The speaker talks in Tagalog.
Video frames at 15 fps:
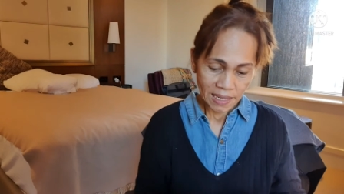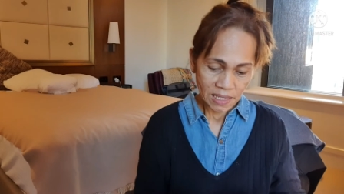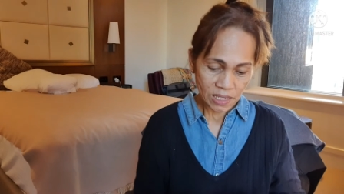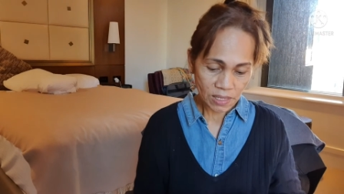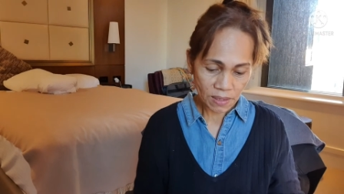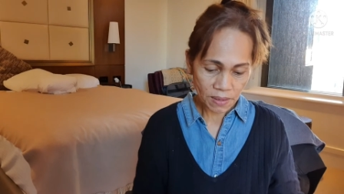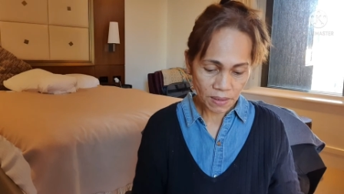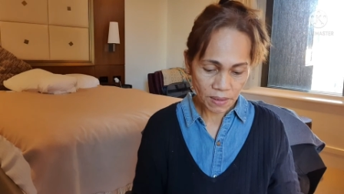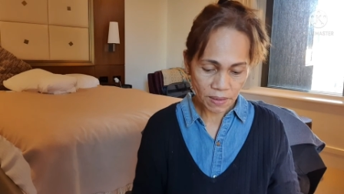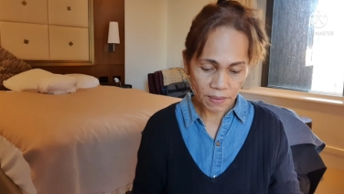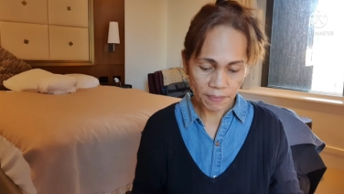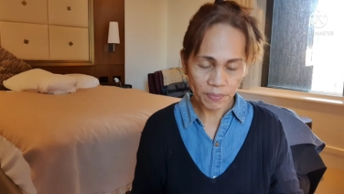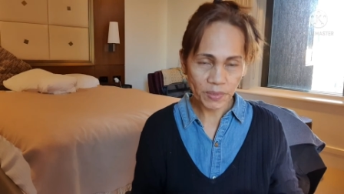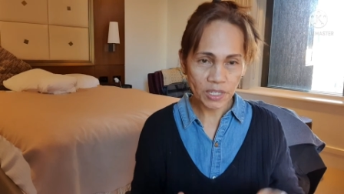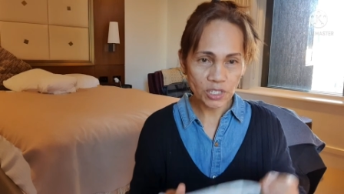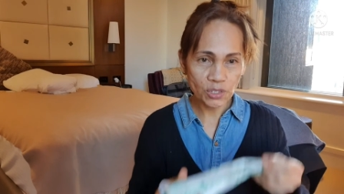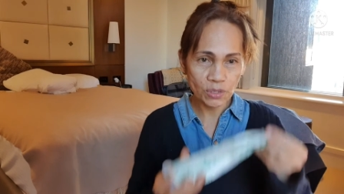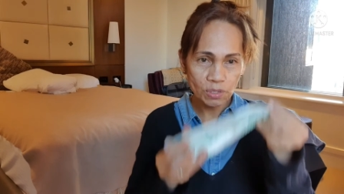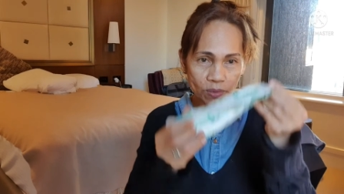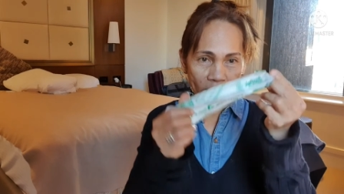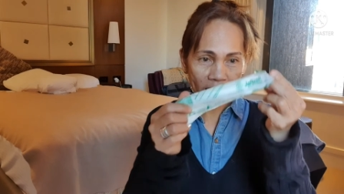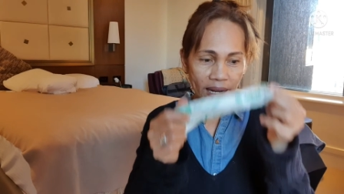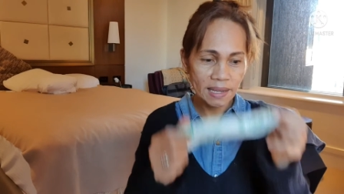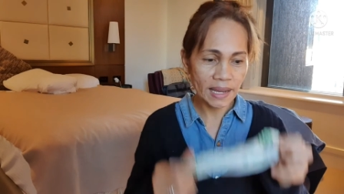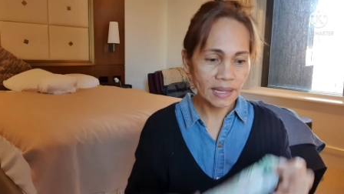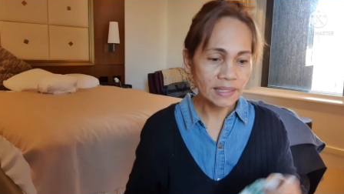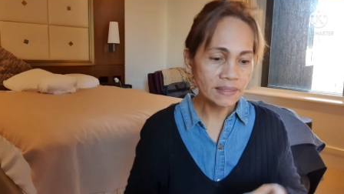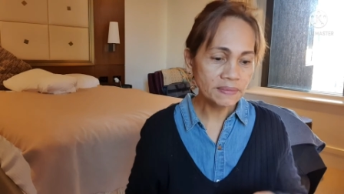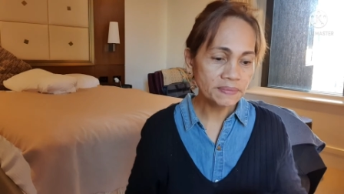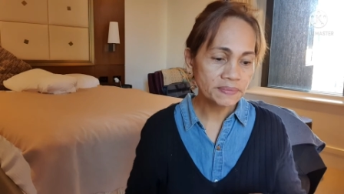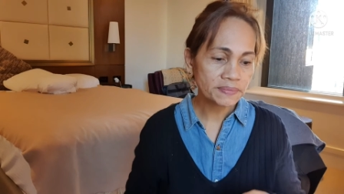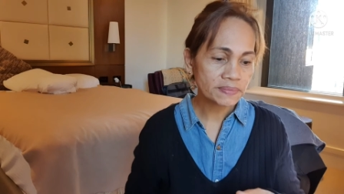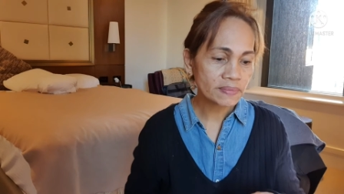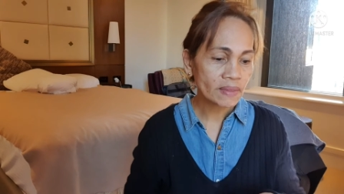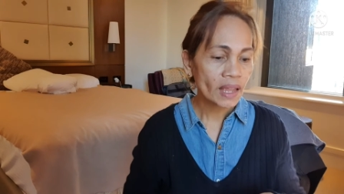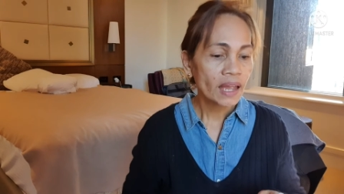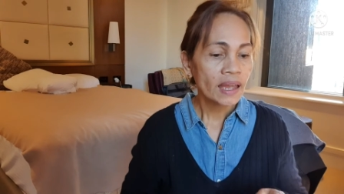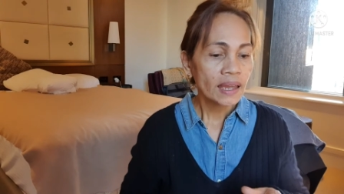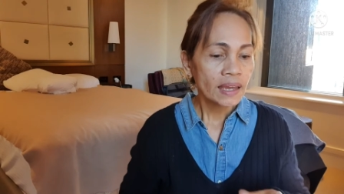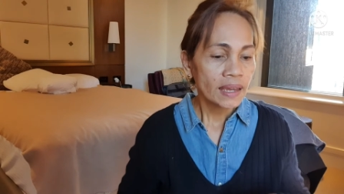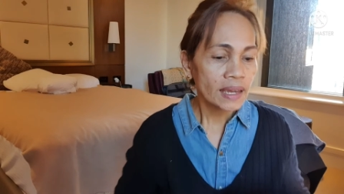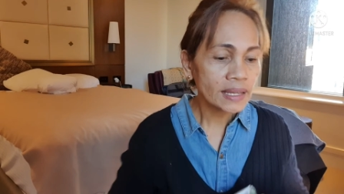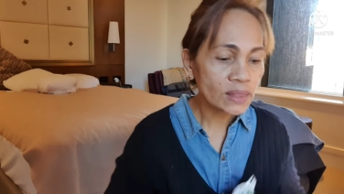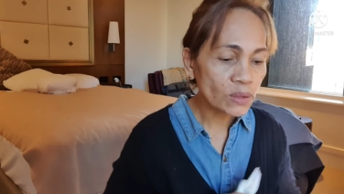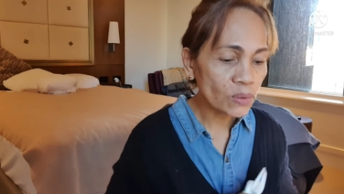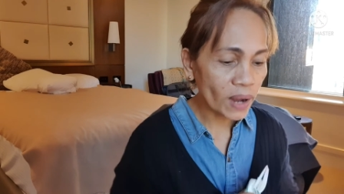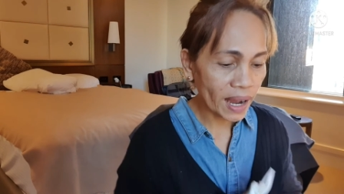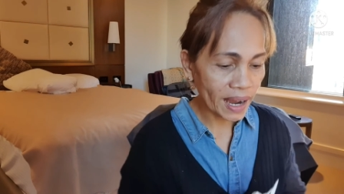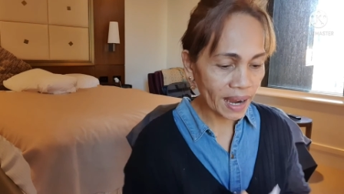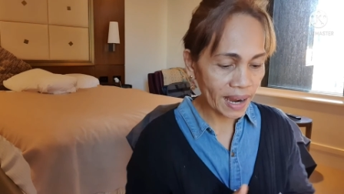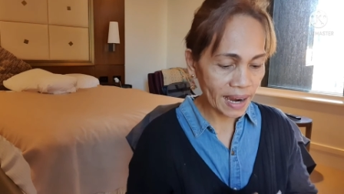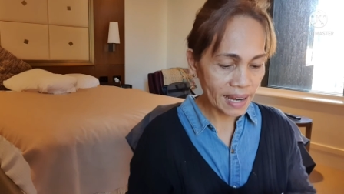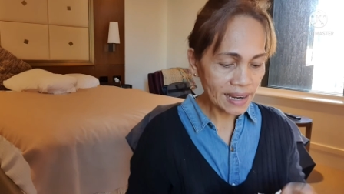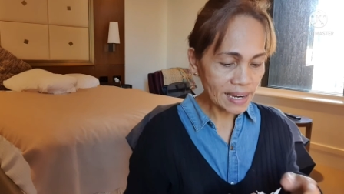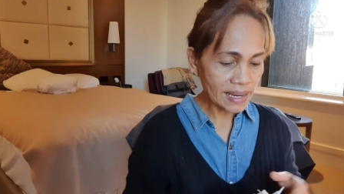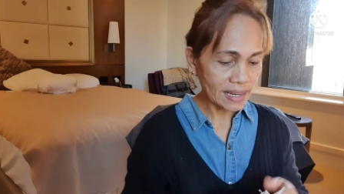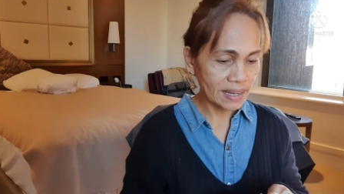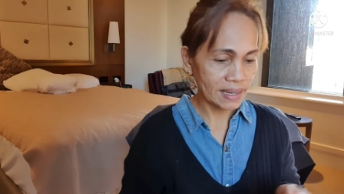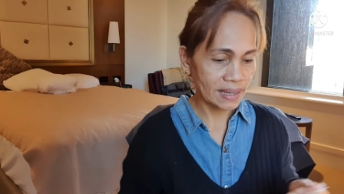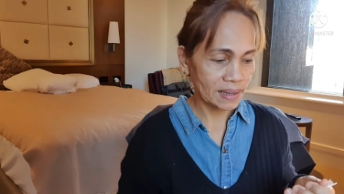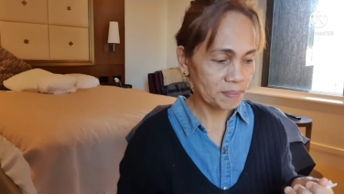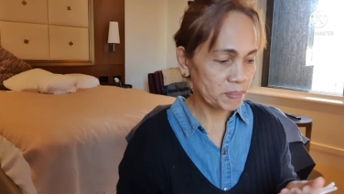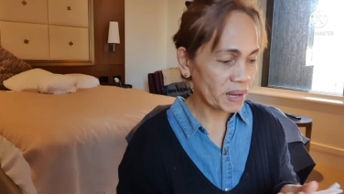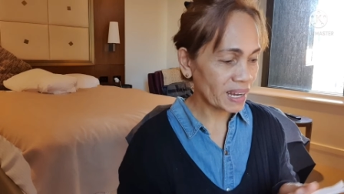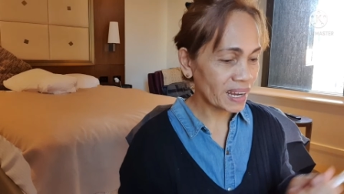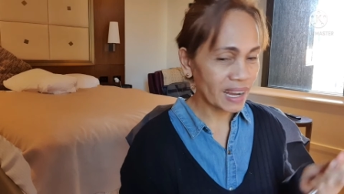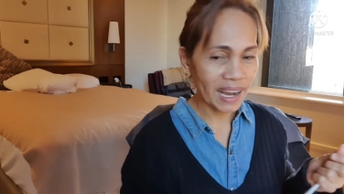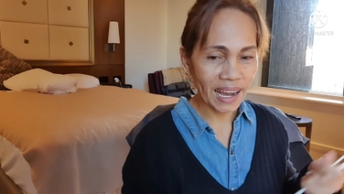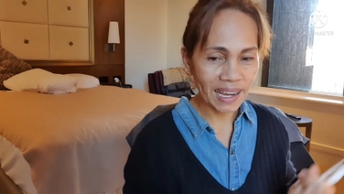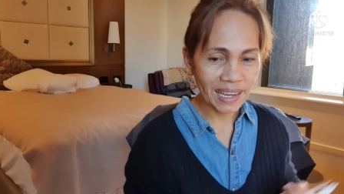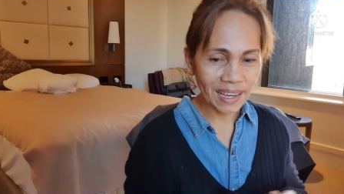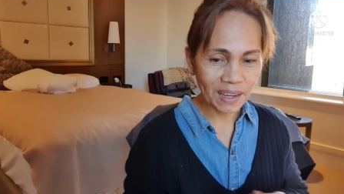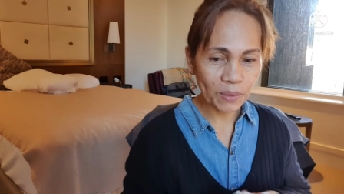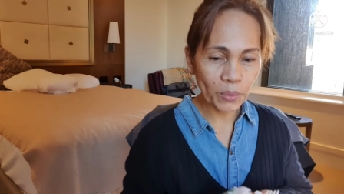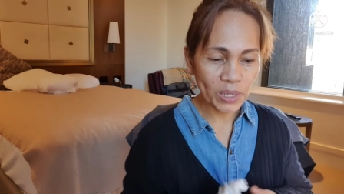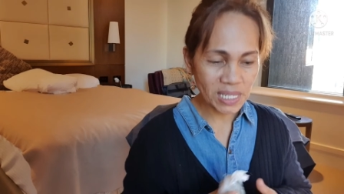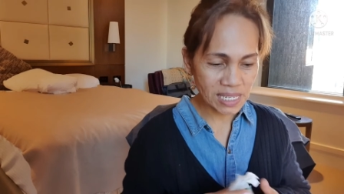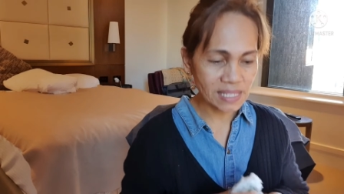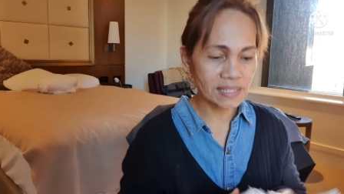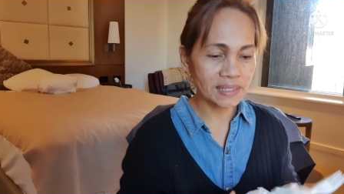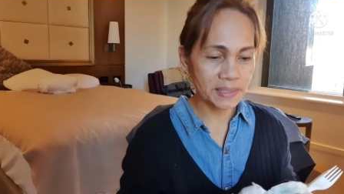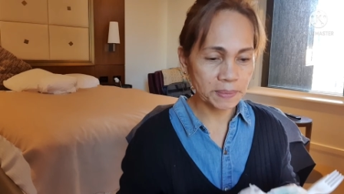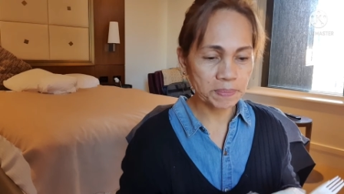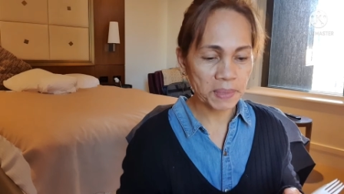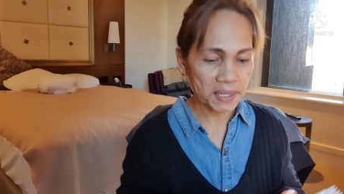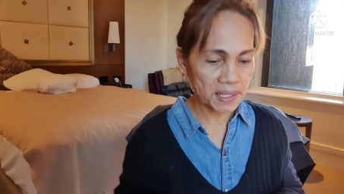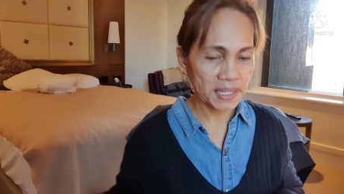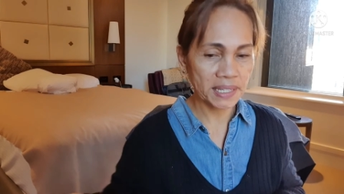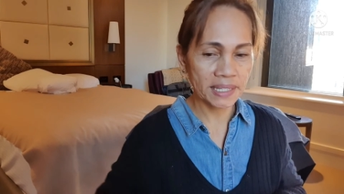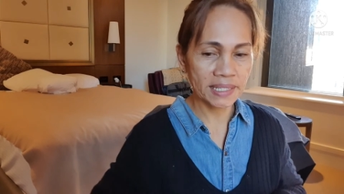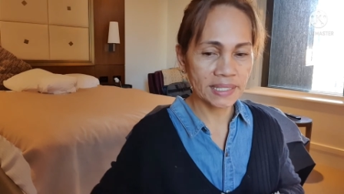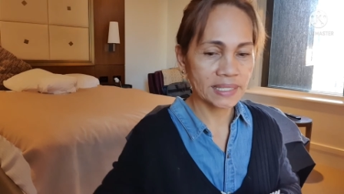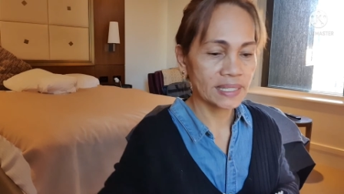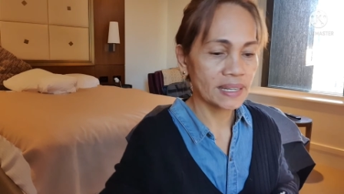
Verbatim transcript: So, as usual, ayan. Ayan. Ito ay pagkaing western pa rin.